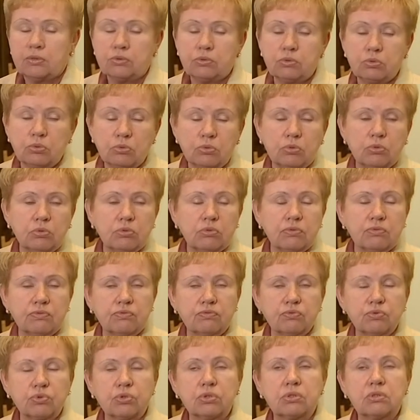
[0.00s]
Но
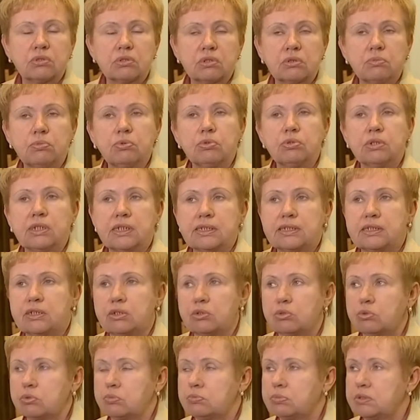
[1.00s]
вот
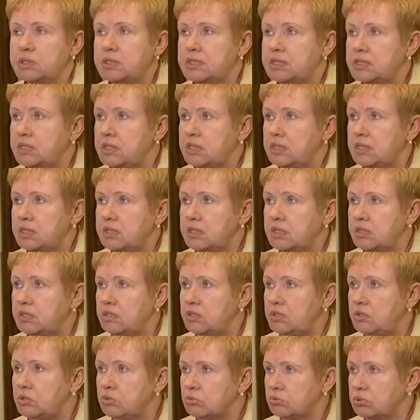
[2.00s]
наблюдатели это ОБСЕ это
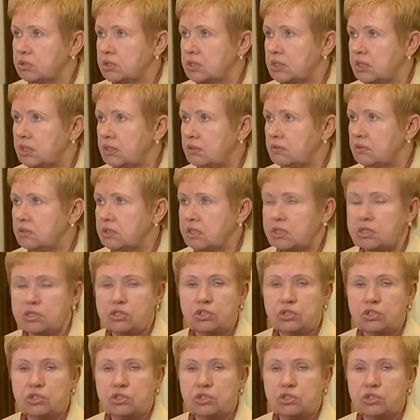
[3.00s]
не устраивает.